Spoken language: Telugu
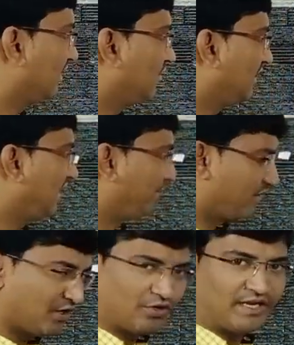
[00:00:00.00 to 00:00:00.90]
దాంతో
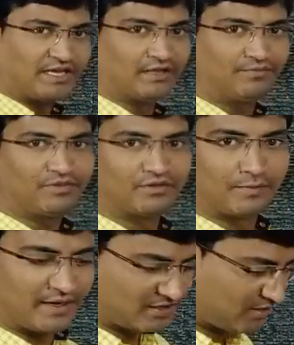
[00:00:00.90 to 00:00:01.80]
కంటిన్యూ అయిదాం సో
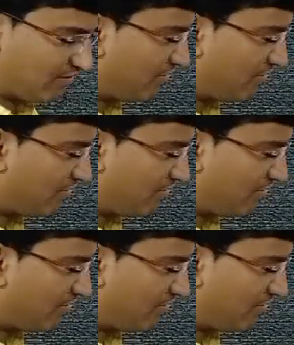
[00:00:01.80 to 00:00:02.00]
ప్రేక్షకులు